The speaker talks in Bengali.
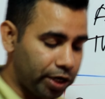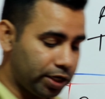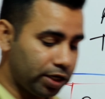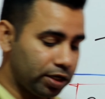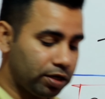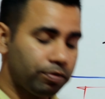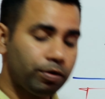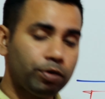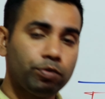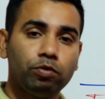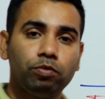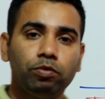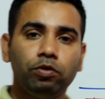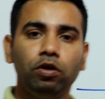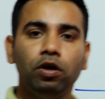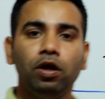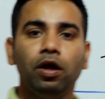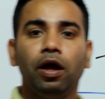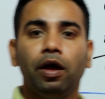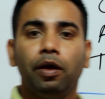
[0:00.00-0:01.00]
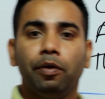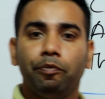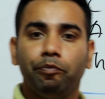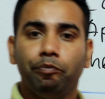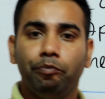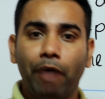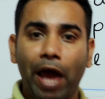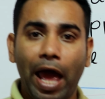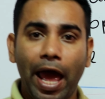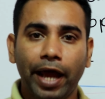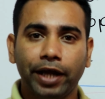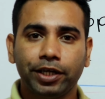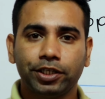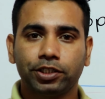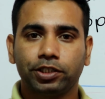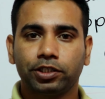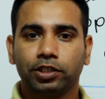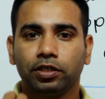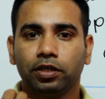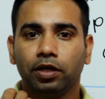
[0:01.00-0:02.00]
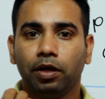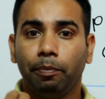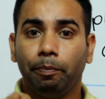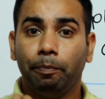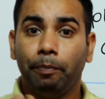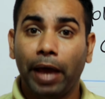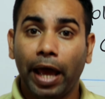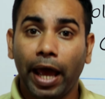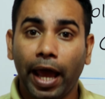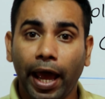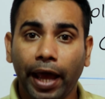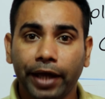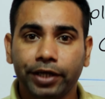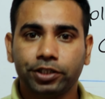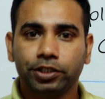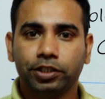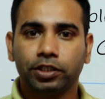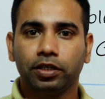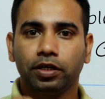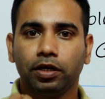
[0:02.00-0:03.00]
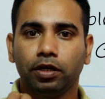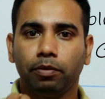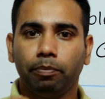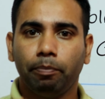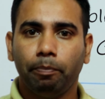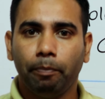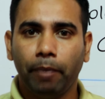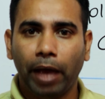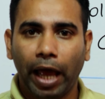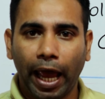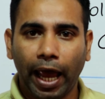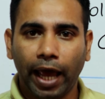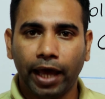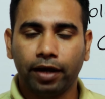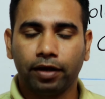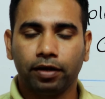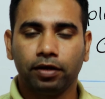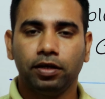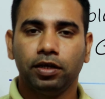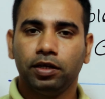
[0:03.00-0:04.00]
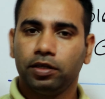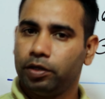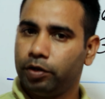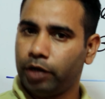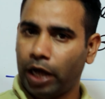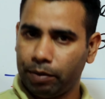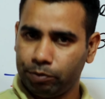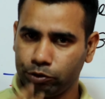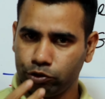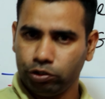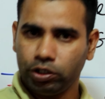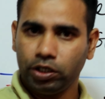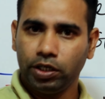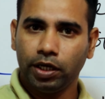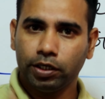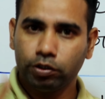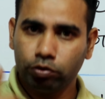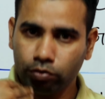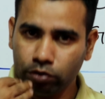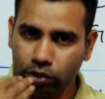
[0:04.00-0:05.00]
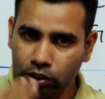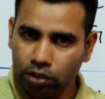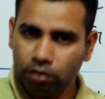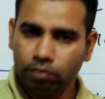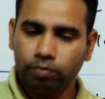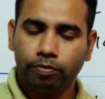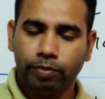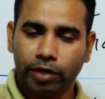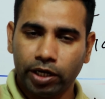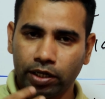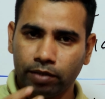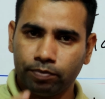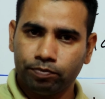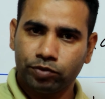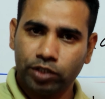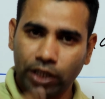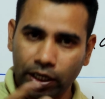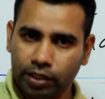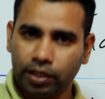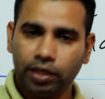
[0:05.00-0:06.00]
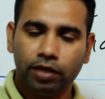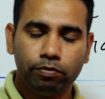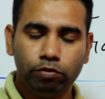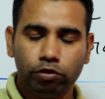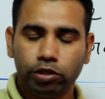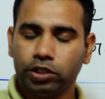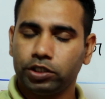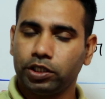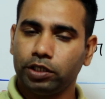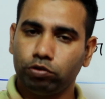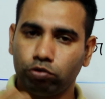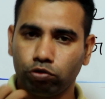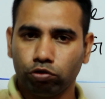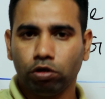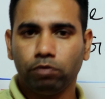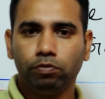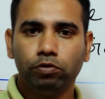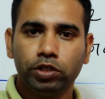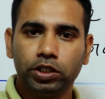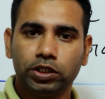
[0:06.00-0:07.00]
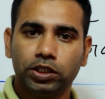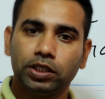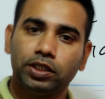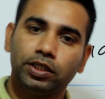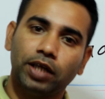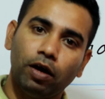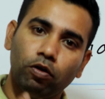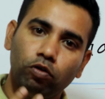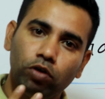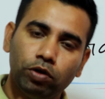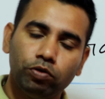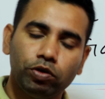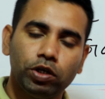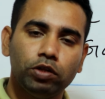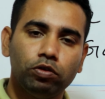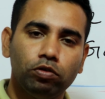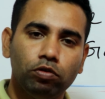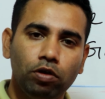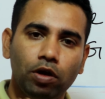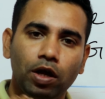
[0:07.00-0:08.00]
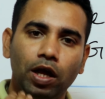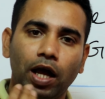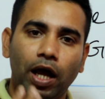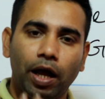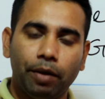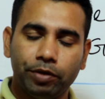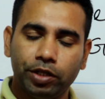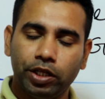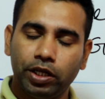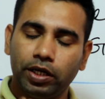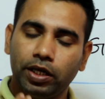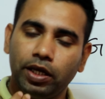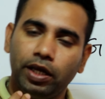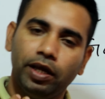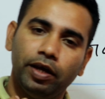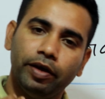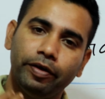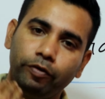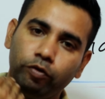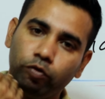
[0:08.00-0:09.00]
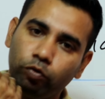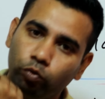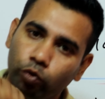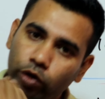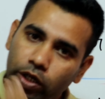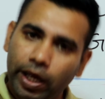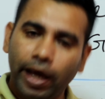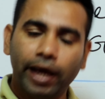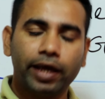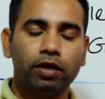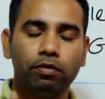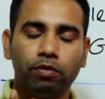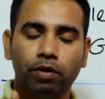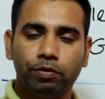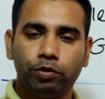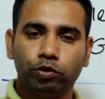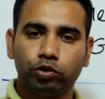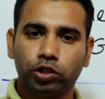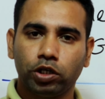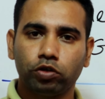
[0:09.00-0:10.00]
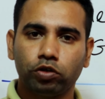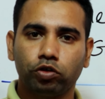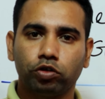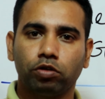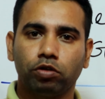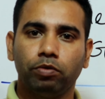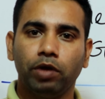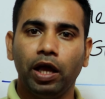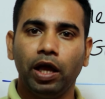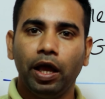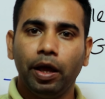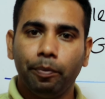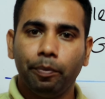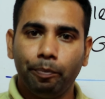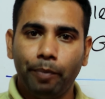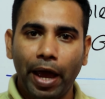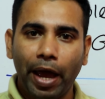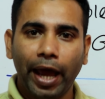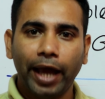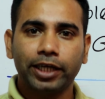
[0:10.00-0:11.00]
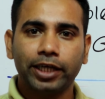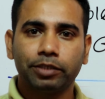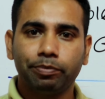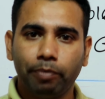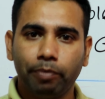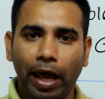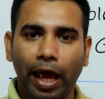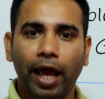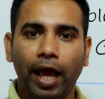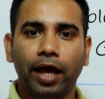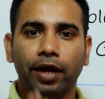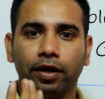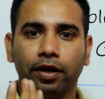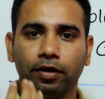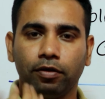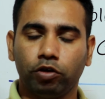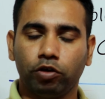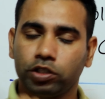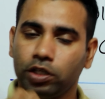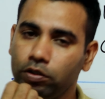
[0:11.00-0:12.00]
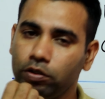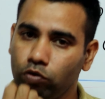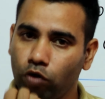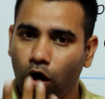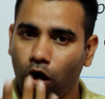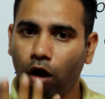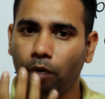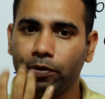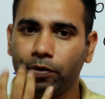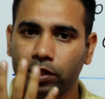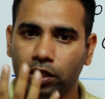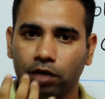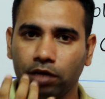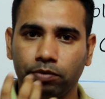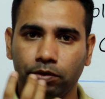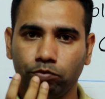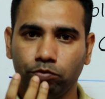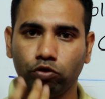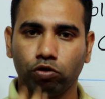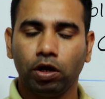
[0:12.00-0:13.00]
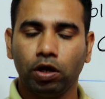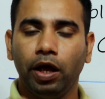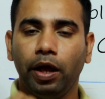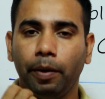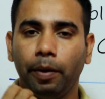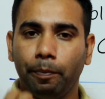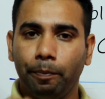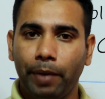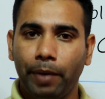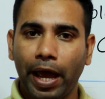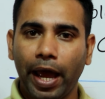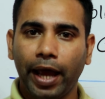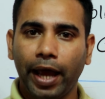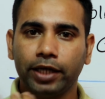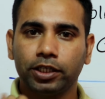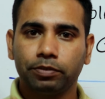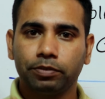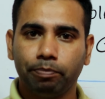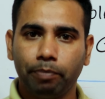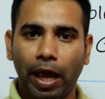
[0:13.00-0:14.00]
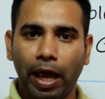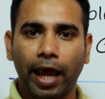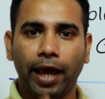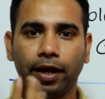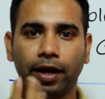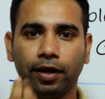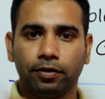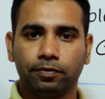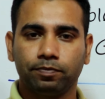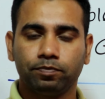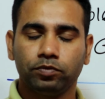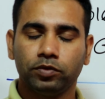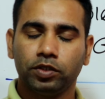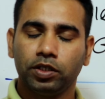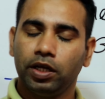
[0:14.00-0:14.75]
আমরা এটা কিভাবে বলবো ব্যাট ব্যাট ম্যান আমরা যদি একটু মানে তাড়াতাড়ি বলতে যাই দ্রুত বলতে যাই তাহলেও কিন্তু আমাদেরকে ওই একইভাবে উচ্চারণ করতে হবে ব্যাট ম্যান অর্থাৎ ওপেন থাকবে মুখ ব্যাট ম্যান